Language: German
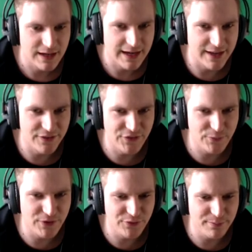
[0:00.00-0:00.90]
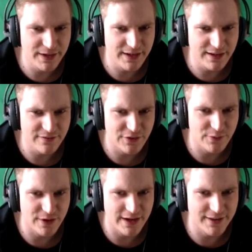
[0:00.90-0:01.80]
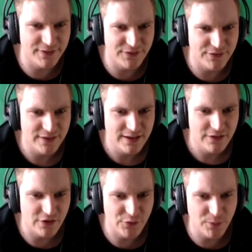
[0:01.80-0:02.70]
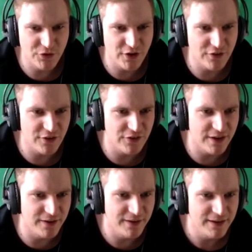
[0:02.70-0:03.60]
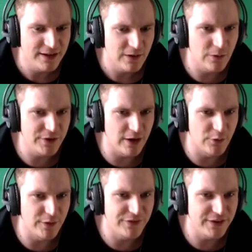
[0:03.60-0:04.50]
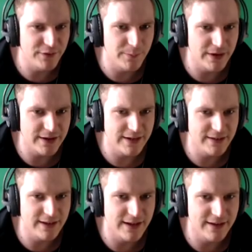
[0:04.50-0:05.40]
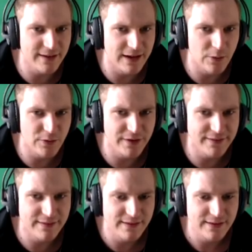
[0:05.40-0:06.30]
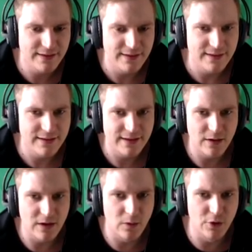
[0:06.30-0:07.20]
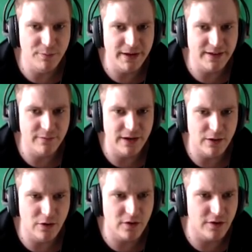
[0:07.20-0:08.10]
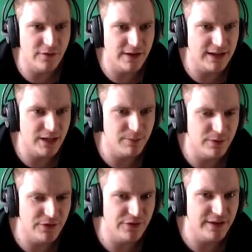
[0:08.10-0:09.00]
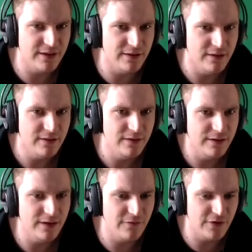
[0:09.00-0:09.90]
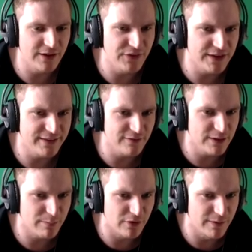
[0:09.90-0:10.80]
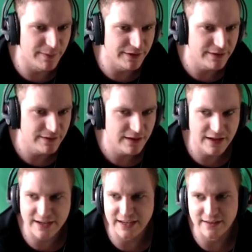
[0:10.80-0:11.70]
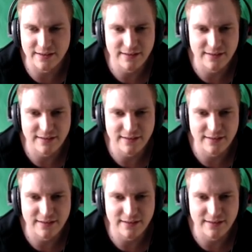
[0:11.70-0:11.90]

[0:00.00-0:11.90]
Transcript: Hans with me? Was für ein Hans? So, Superchargers an und die Outwits. Jetzt noch ein paar Raketen hier rein. Outwit. Ultimate haben wir auch. Können wir gleich benutzen hier. Na, falls du jetzt irgendwie... Brauchen wir aber nicht. Raketen.